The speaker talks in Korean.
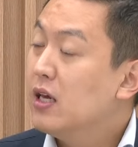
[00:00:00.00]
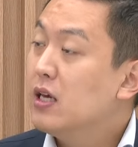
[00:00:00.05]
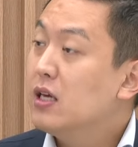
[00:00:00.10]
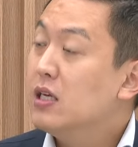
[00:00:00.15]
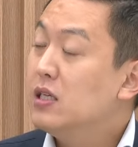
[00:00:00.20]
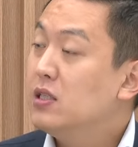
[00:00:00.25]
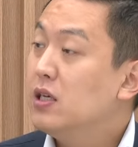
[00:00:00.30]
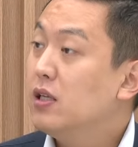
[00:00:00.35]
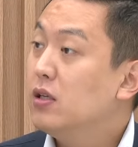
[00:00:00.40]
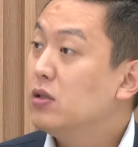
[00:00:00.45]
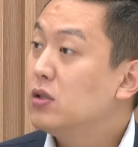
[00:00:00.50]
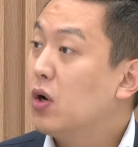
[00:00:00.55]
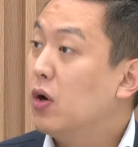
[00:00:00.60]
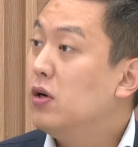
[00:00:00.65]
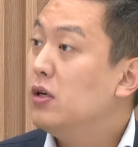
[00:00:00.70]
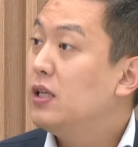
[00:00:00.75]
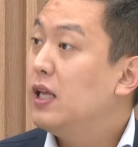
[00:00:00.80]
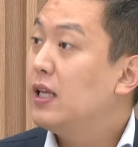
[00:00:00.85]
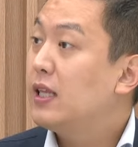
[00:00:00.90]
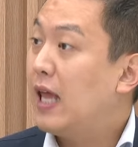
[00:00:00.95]
이제는
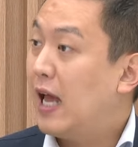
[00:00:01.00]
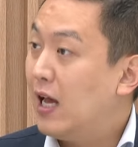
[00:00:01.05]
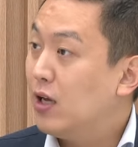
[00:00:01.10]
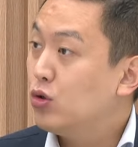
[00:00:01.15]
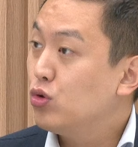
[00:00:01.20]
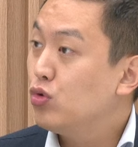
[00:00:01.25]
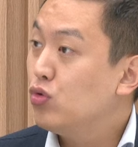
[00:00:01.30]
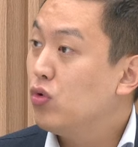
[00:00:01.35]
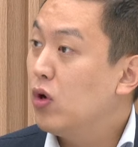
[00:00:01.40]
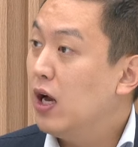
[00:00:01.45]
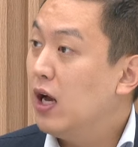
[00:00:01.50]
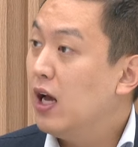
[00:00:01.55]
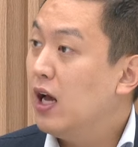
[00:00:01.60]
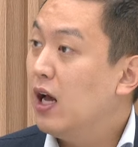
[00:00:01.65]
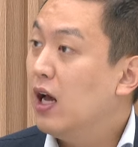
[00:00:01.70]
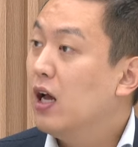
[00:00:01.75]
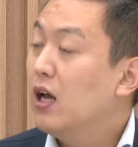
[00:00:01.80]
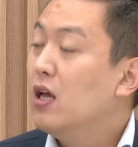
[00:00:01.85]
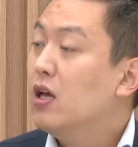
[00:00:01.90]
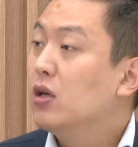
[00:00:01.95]
절대 다수가
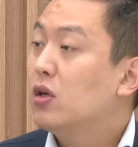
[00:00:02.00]
그렇죠.